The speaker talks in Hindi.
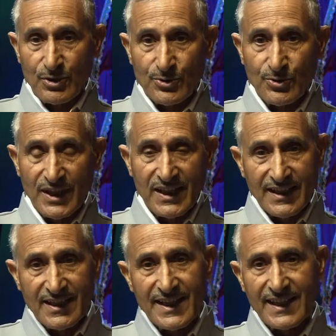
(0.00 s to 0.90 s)
तो उन्हें
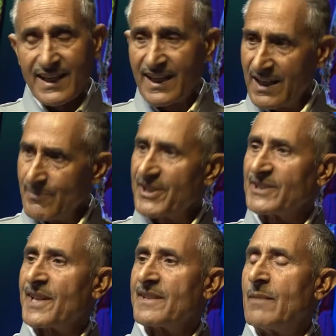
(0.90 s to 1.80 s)
लिखा कि
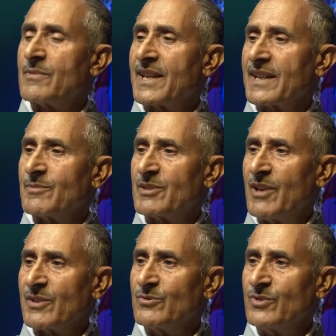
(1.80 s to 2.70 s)
हेमचंद्र नाम का एक
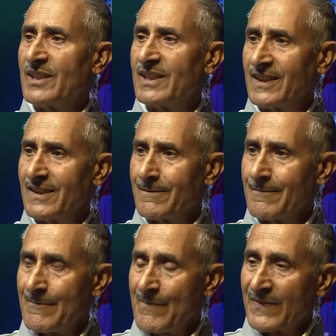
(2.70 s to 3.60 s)
विद्वान हुआ है
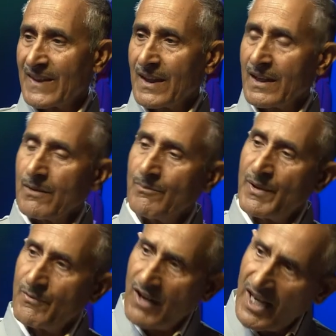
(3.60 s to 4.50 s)

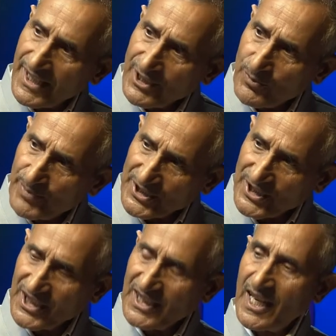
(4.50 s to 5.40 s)
विवाह की जो
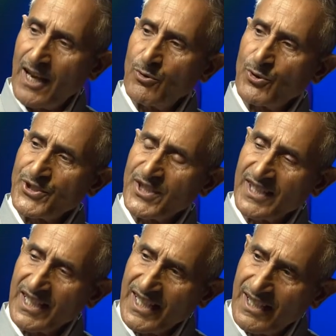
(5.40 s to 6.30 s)
पद्धति है
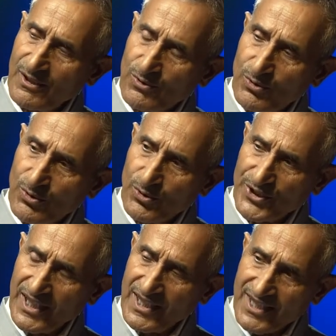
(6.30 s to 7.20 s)
उसके
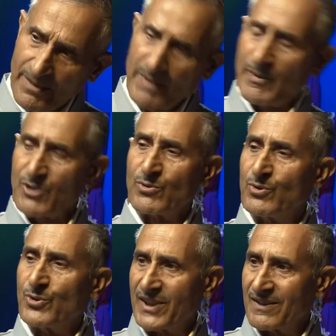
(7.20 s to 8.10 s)
उसके समय पे शुरू
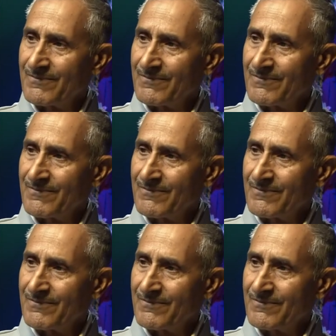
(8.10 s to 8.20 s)
हुई